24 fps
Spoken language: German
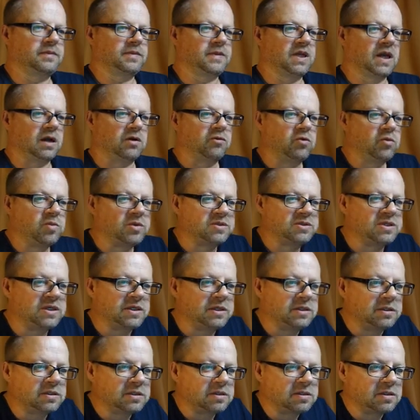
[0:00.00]
Aber man
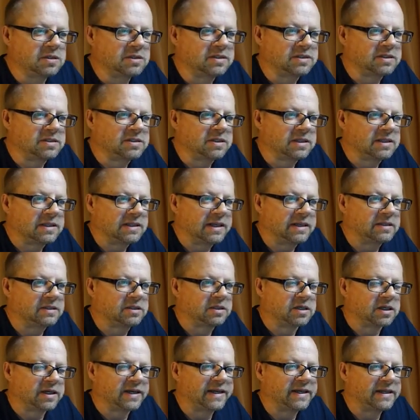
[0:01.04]
sieht, das sind
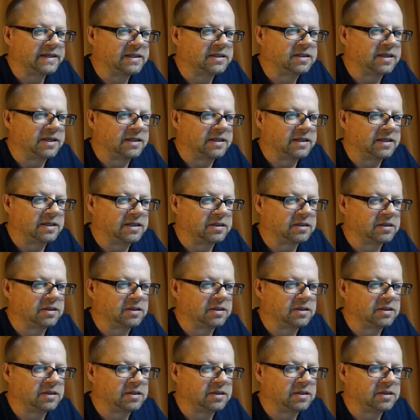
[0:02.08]
lauter Rechtecke.